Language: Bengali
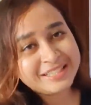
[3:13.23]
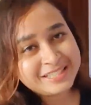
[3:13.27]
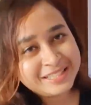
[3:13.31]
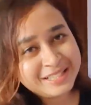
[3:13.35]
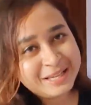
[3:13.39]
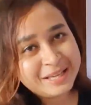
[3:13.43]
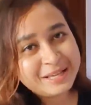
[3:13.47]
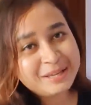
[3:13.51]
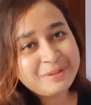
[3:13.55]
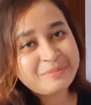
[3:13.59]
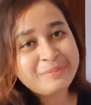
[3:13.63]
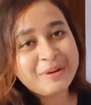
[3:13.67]

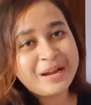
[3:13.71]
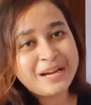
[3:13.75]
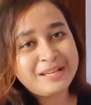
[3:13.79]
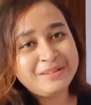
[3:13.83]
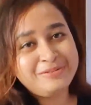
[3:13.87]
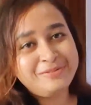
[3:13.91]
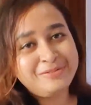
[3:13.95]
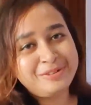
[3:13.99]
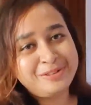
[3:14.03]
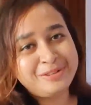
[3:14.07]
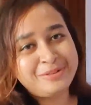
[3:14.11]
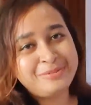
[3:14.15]
আজকে
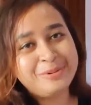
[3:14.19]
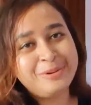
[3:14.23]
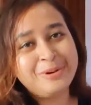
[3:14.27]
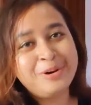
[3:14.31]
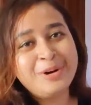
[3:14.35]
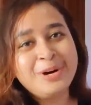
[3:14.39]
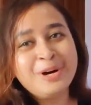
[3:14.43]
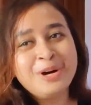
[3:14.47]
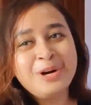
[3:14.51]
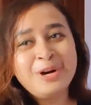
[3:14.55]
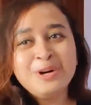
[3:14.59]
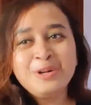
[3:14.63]
বাড়ি ফিরব
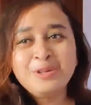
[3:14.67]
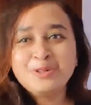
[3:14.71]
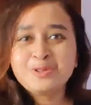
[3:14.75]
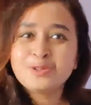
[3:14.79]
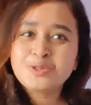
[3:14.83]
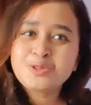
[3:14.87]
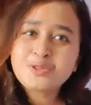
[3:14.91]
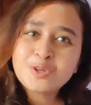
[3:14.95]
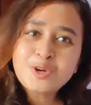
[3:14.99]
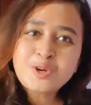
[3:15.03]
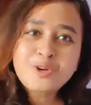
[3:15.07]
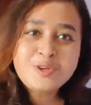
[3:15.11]

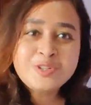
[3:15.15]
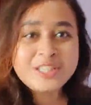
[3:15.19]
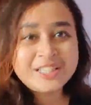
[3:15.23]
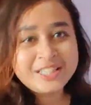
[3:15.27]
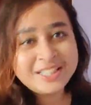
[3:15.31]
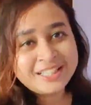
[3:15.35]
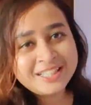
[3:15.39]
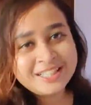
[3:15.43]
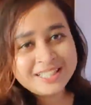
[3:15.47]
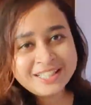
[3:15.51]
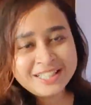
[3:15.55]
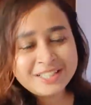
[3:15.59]
তো চলো
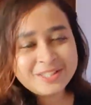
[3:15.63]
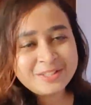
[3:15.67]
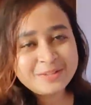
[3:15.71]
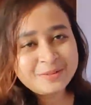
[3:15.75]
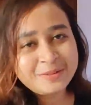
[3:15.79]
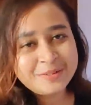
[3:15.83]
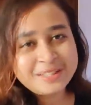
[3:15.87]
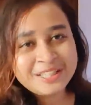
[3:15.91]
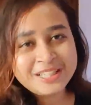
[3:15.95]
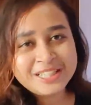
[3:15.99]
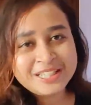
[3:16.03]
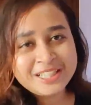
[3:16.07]
যেতে যেতে
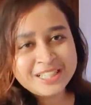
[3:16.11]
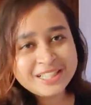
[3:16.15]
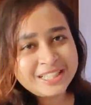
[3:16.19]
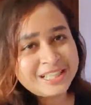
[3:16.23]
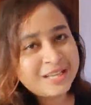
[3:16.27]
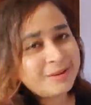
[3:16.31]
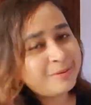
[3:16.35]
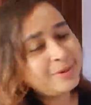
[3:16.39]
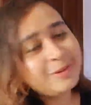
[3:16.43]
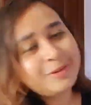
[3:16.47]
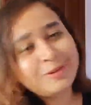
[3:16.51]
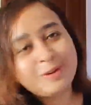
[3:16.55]
তোমাদের
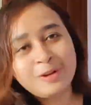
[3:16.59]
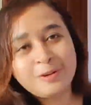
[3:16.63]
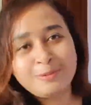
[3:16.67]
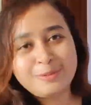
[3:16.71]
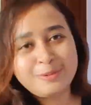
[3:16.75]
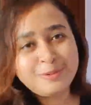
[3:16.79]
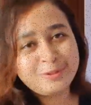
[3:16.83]
সাথে আবার গল্প